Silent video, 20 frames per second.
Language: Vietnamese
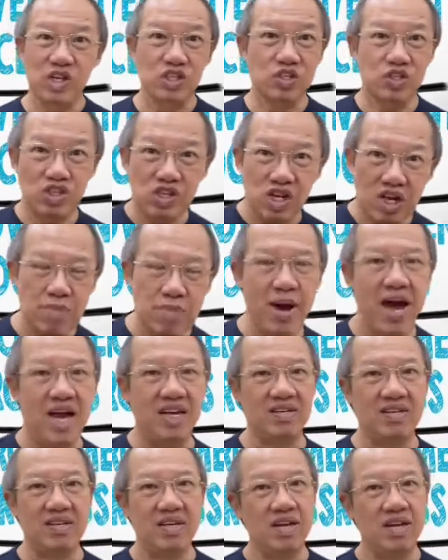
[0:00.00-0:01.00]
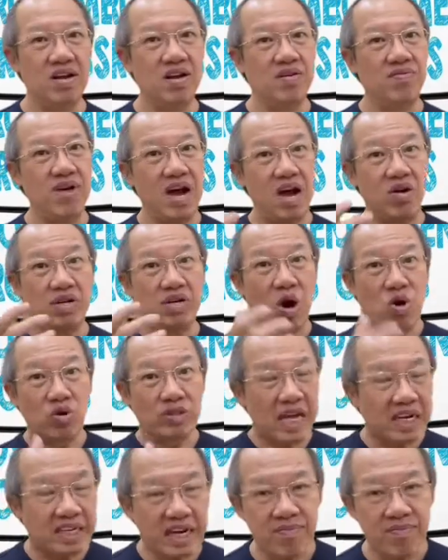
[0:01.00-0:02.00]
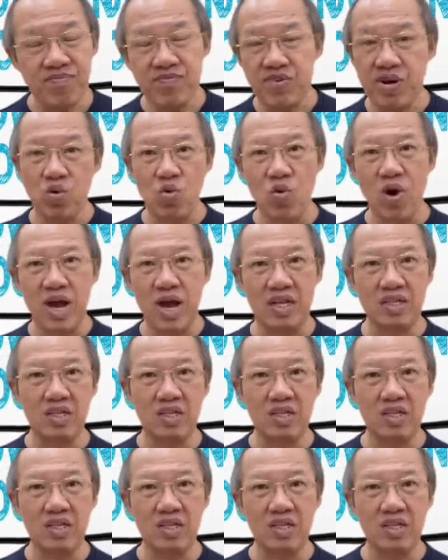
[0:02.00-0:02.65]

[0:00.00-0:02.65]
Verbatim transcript: Thưa các bạn, vào đầu tháng năm vừa qua